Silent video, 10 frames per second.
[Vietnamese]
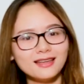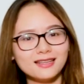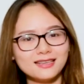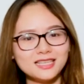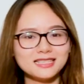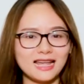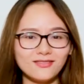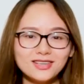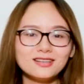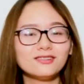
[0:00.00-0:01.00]
thì chia sẻ
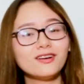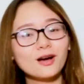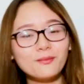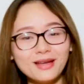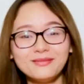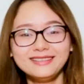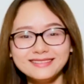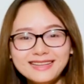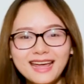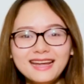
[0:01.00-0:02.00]
với như ở phần comment bên
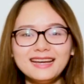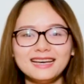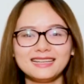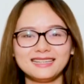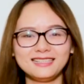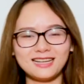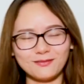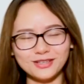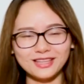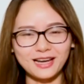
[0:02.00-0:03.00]
dưới nhé thì như
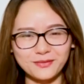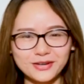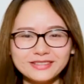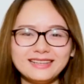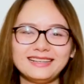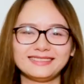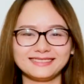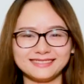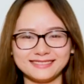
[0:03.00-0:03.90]
cảm ơn tất cả mọi người ạ à.